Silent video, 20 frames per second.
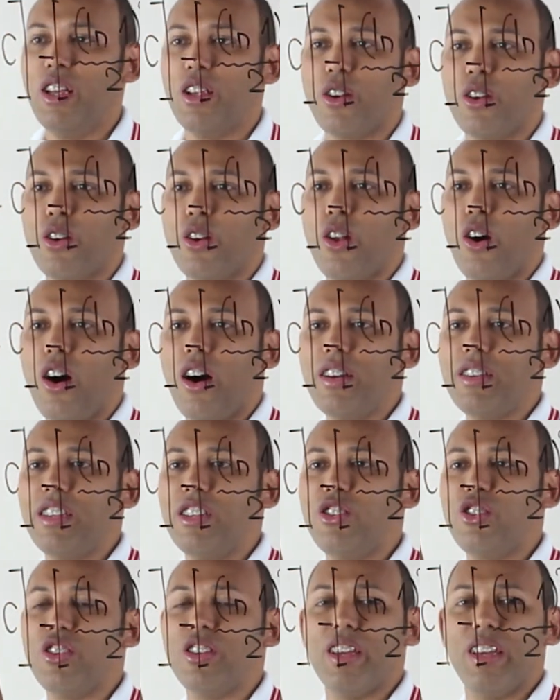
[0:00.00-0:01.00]
Log
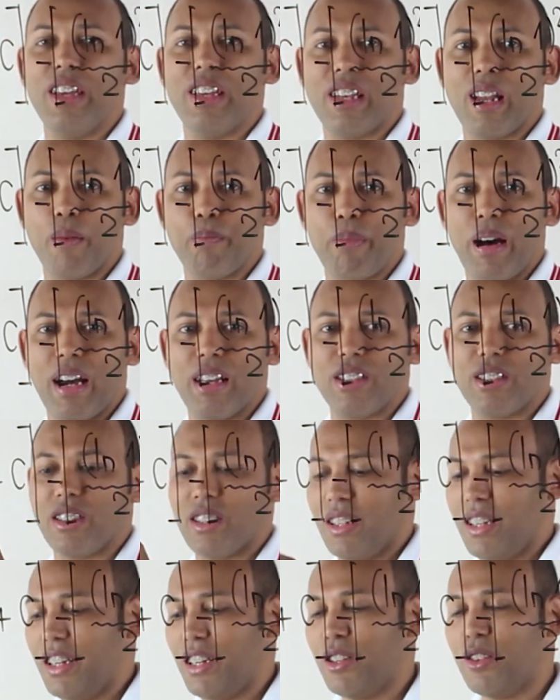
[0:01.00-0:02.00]
de E na
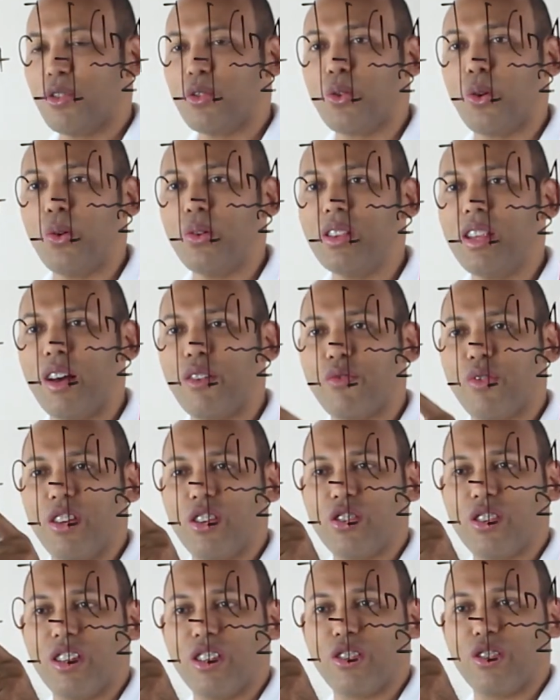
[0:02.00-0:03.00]
base E, toda
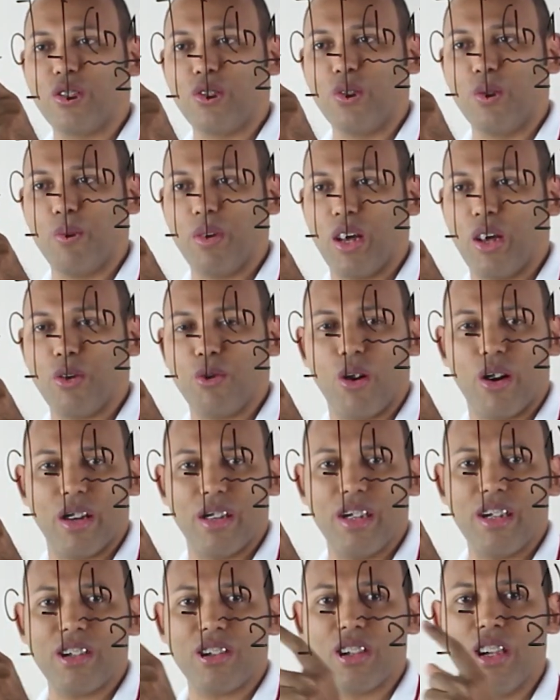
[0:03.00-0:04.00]
vez que esse número é igual a
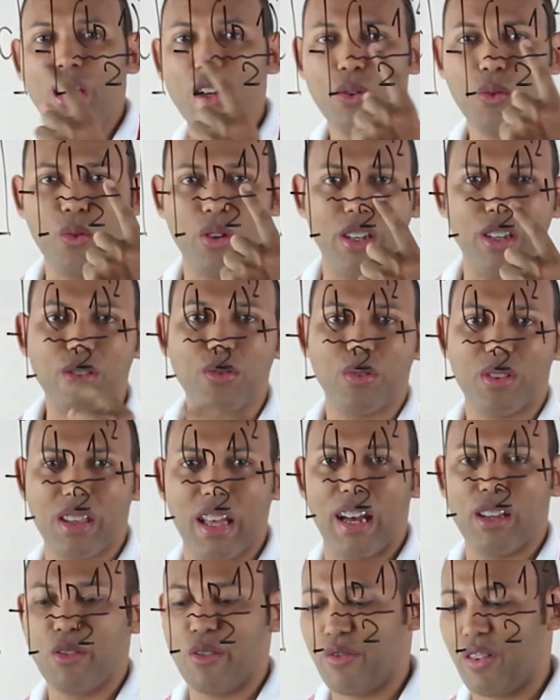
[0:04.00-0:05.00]
esse, o
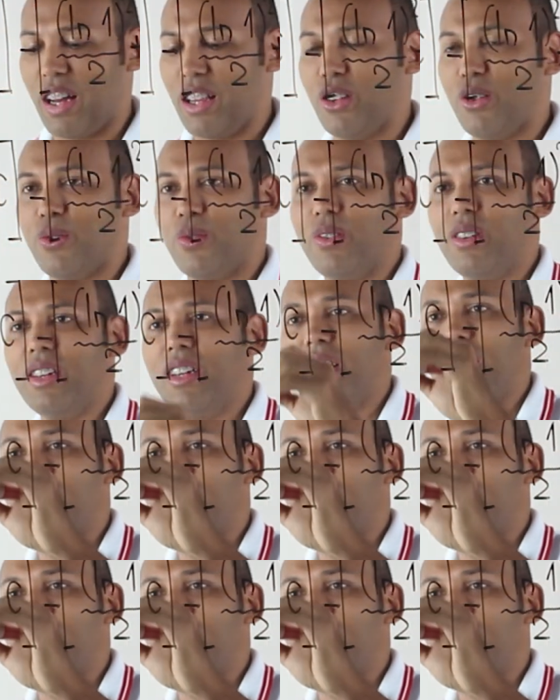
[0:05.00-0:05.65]
resultado vale 1.